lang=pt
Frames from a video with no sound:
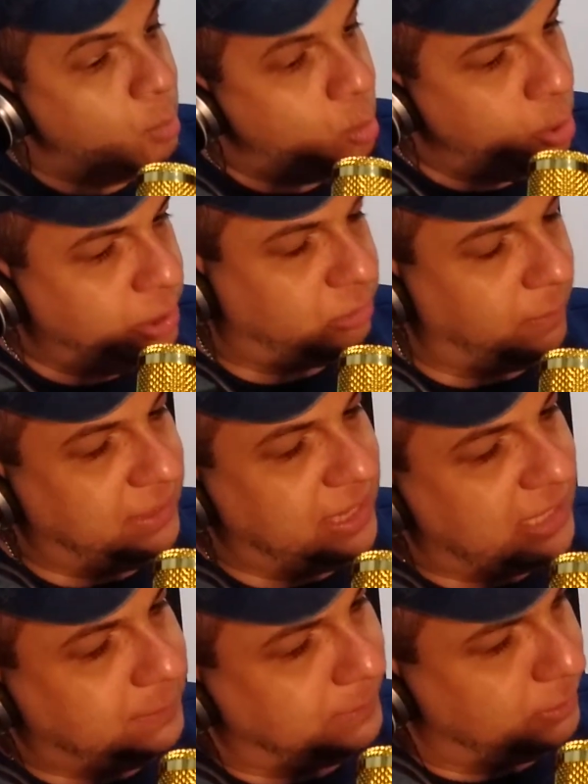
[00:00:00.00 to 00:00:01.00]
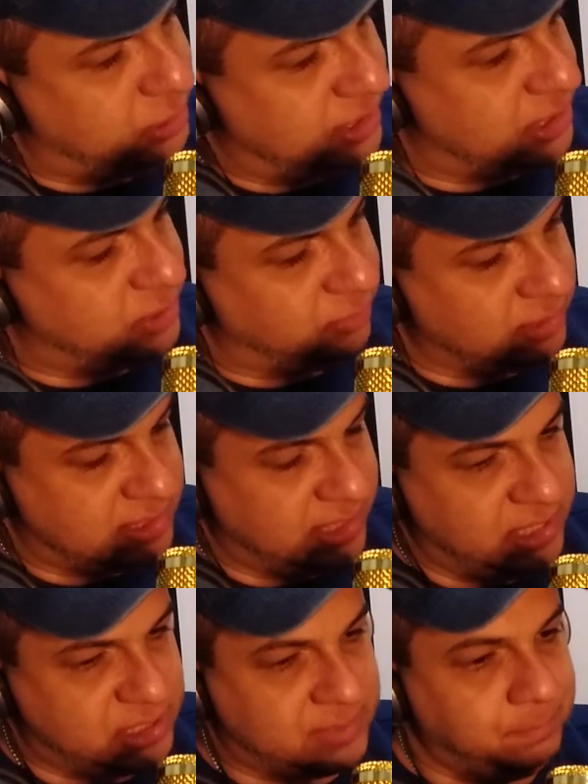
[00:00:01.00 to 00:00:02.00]
Muito obrigado pela audiência de
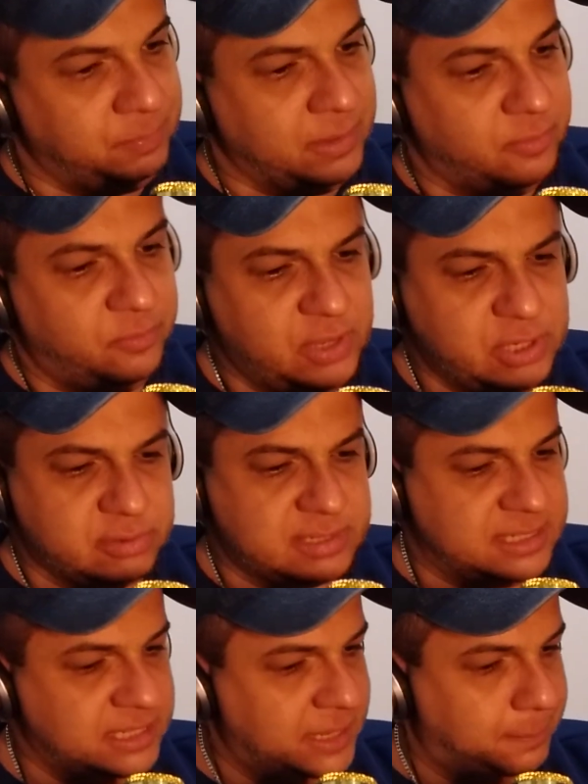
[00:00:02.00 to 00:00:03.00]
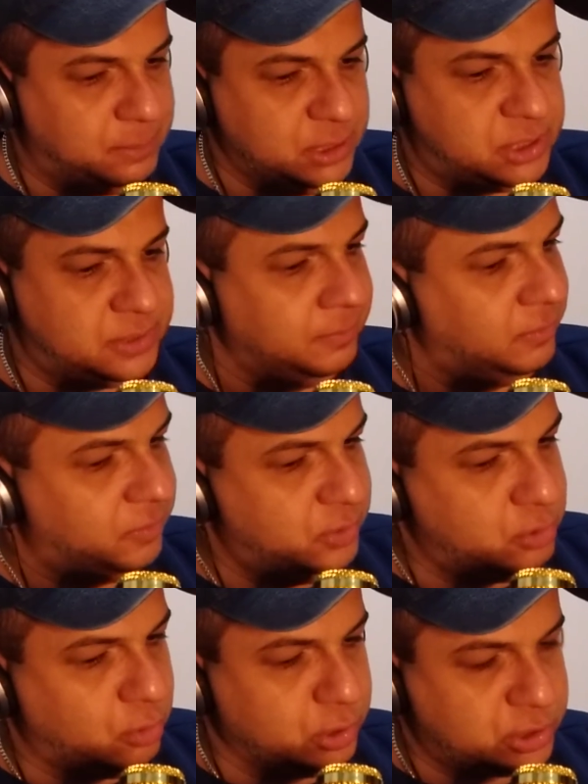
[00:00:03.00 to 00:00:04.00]
vocês. Vídeo simples,
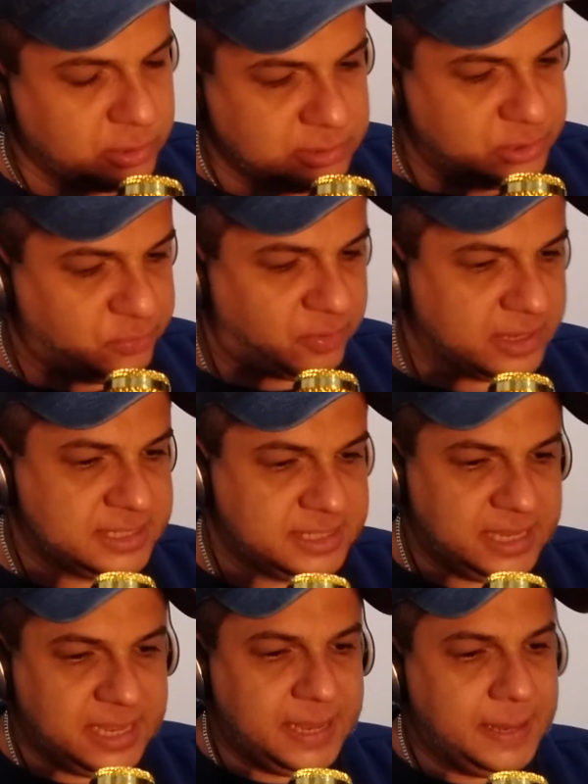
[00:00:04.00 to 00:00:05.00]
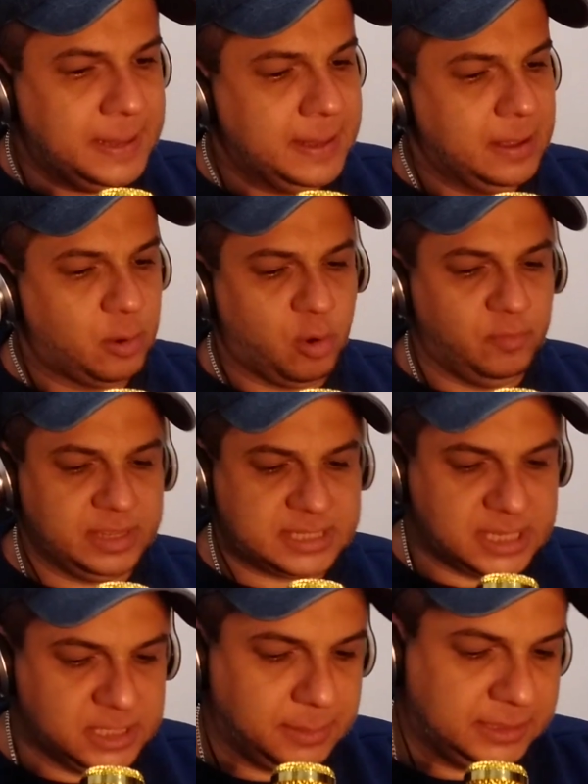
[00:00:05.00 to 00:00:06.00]
vídeo gostoso de fazer,
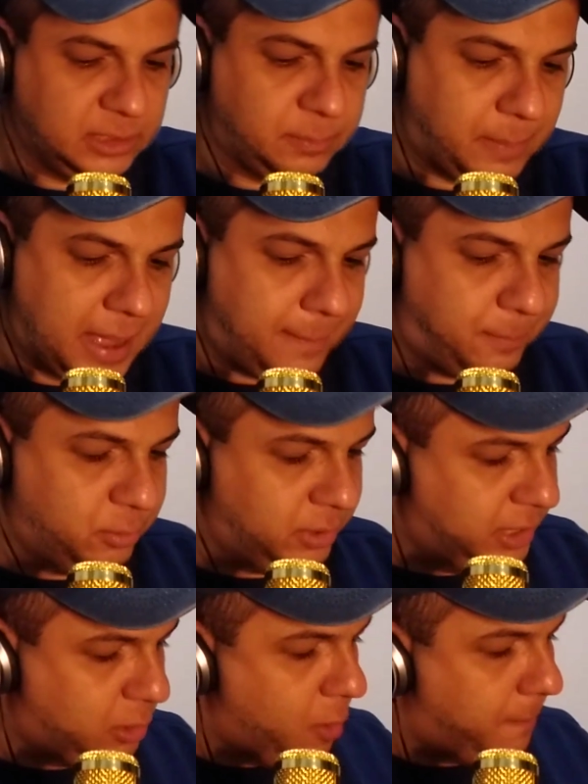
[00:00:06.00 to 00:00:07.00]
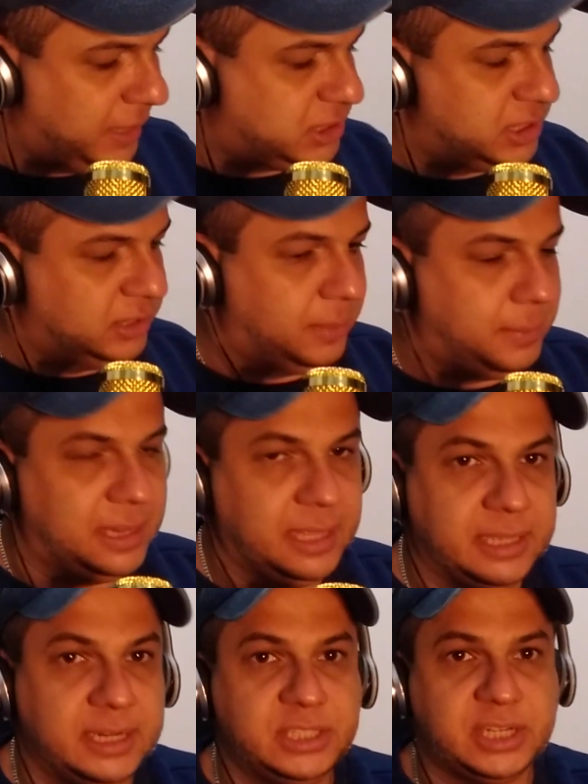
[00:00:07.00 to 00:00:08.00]
conversando, batendo papo e compartilhando a minha
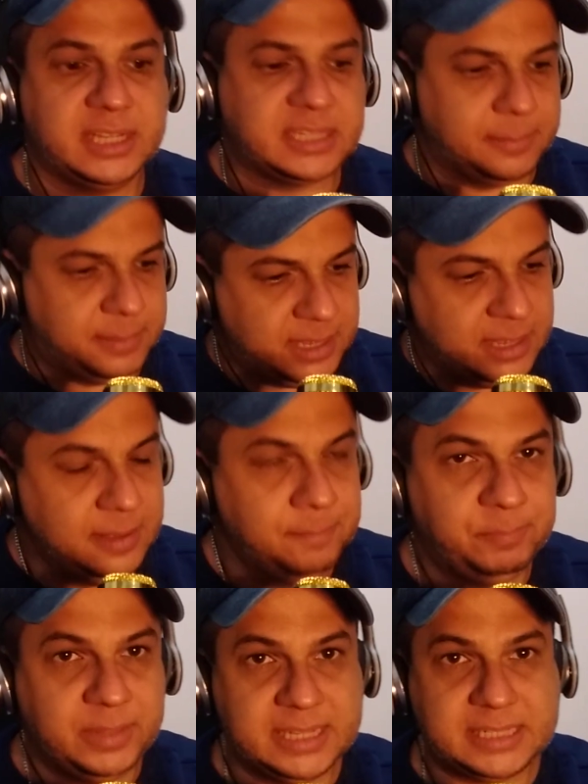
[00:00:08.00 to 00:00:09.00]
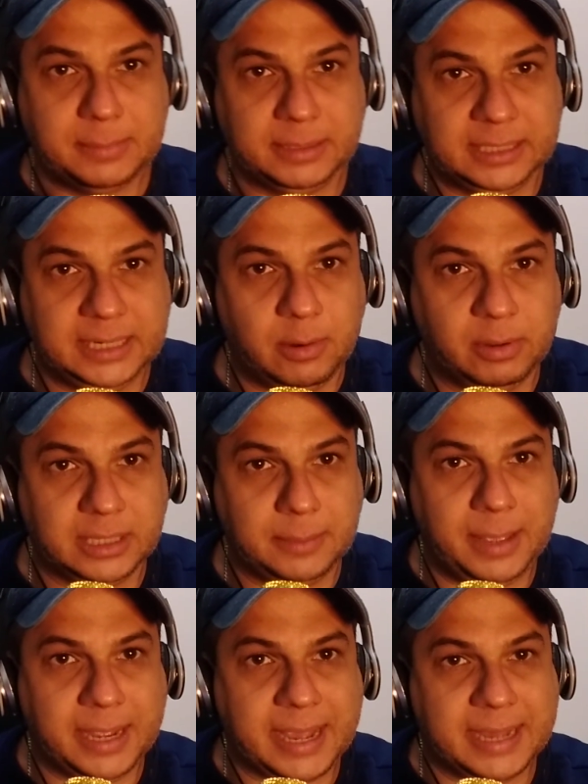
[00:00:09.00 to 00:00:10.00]
alegria de receber esse material aqui
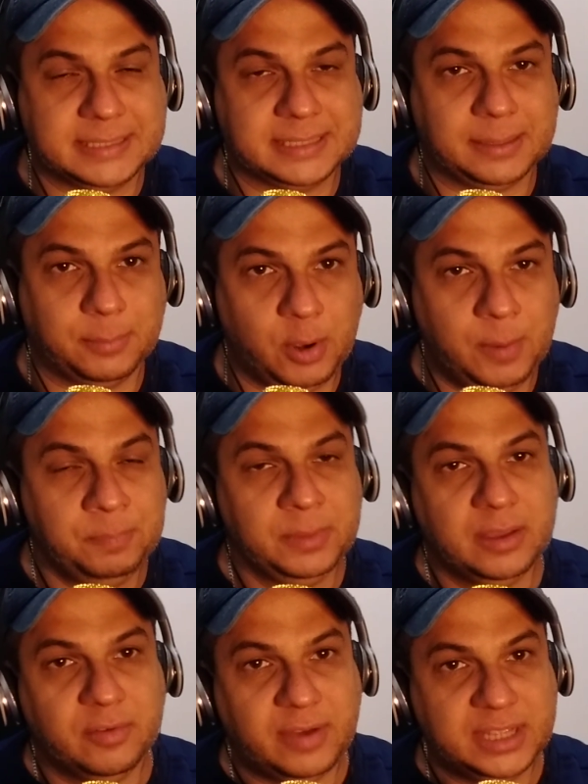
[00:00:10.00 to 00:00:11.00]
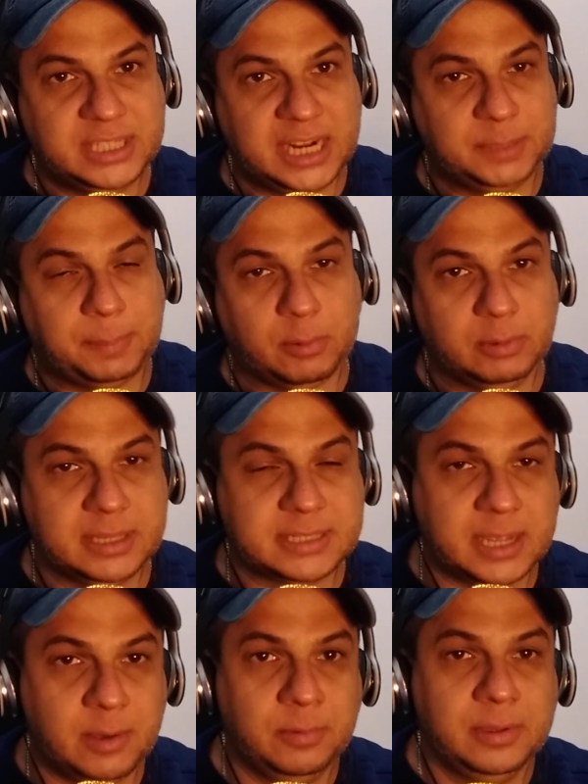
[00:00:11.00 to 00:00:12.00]
na minha casa, tá bom? Vai direto para a
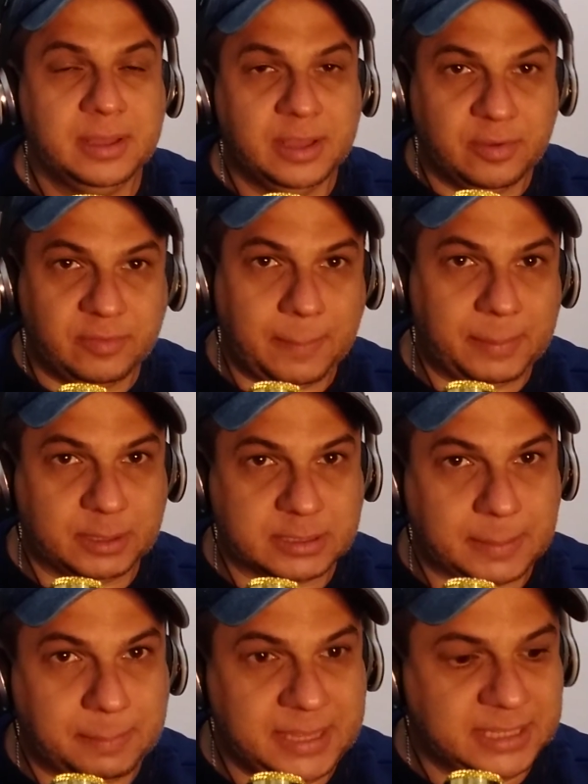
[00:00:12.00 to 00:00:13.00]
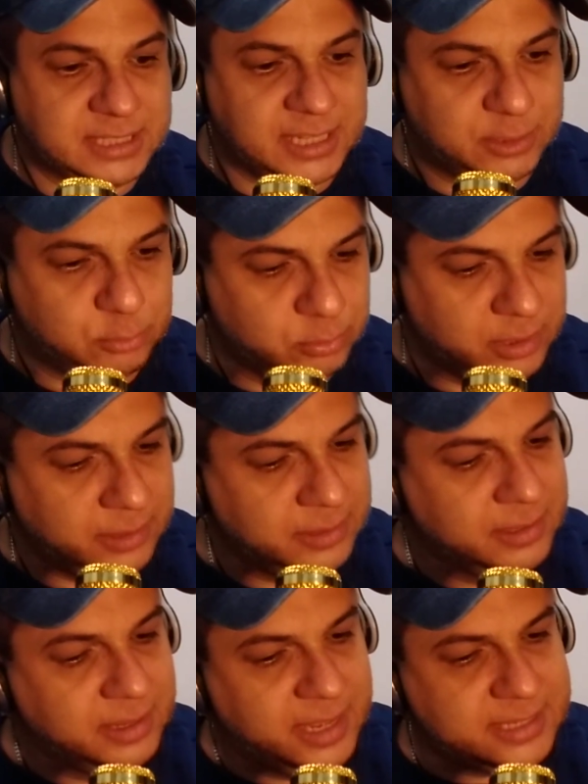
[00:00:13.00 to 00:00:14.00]
coleção, vai para nossa pilha de leitura.
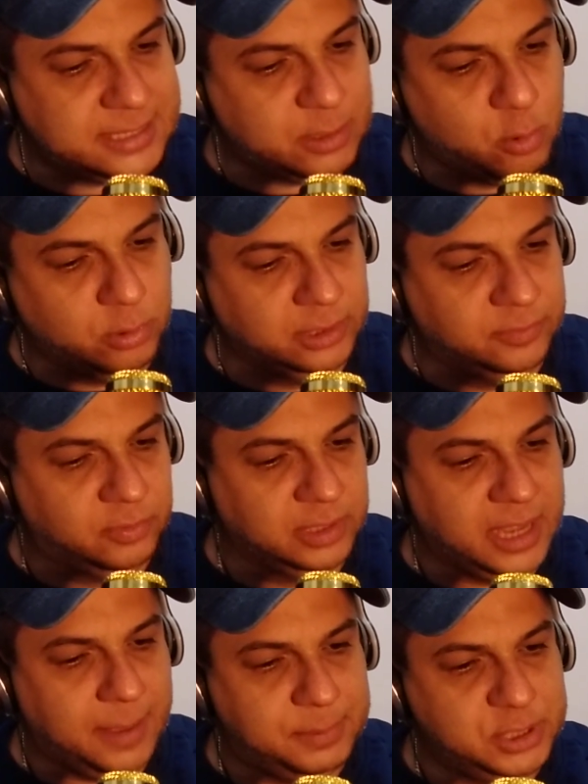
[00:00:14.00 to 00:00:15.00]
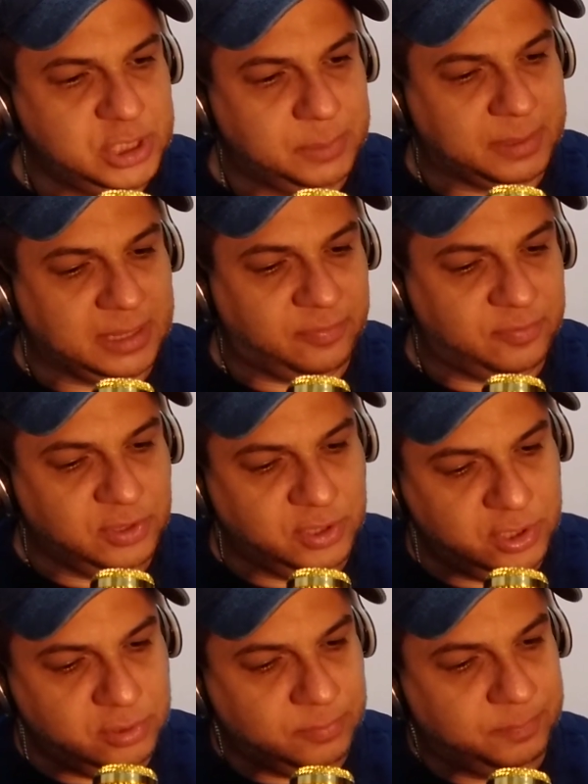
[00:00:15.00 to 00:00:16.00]
Esse Conan vou ler rapidinho, porque ele é
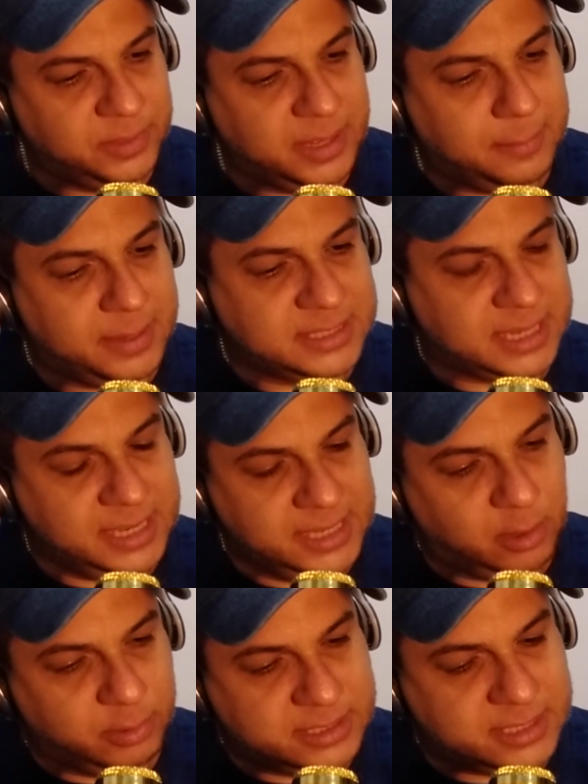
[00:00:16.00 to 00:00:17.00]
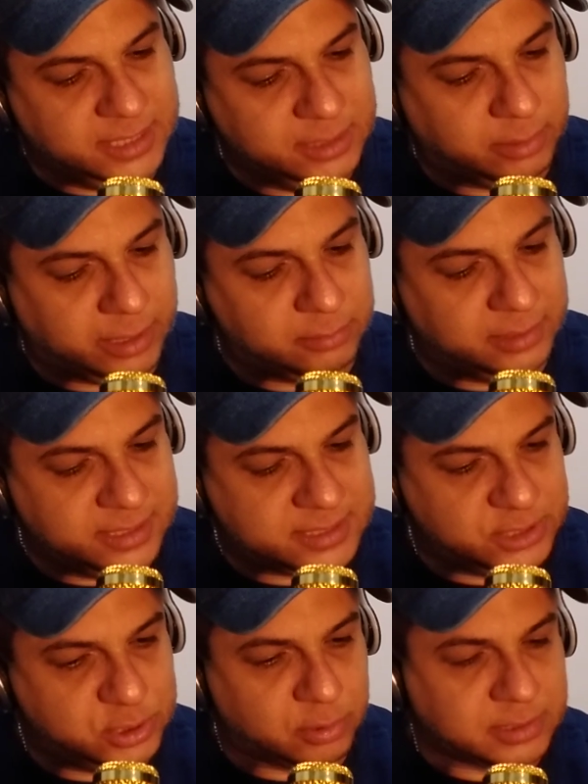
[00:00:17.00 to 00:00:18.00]
fininho, né? Mas aí logo em seguida eu quero ler
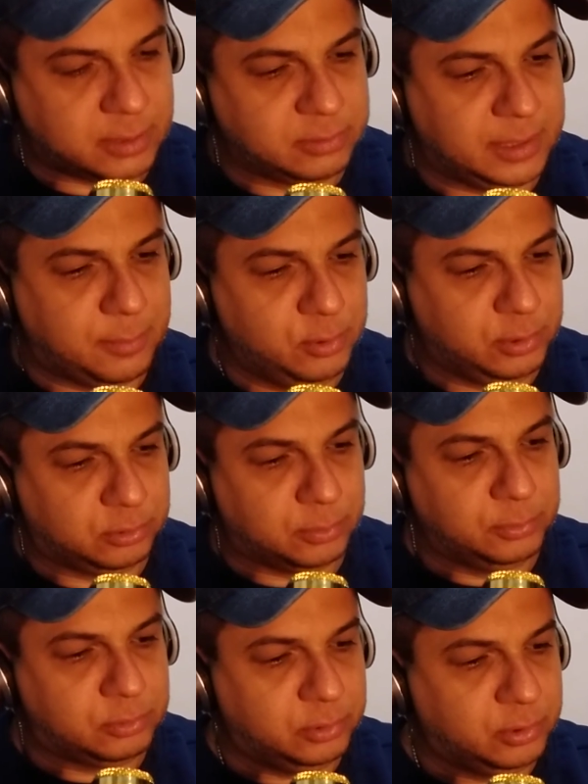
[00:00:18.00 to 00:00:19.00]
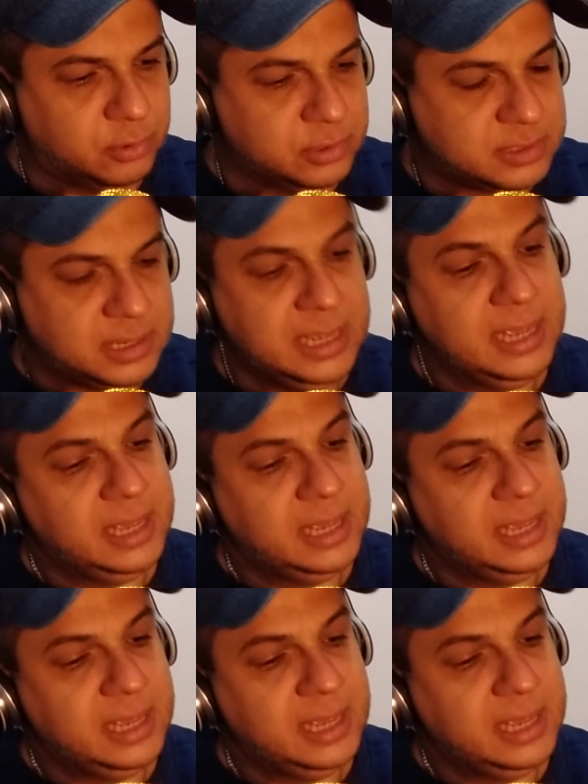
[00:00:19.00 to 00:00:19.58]
esse Dinossauro Demônio, que eu estou muito curioso.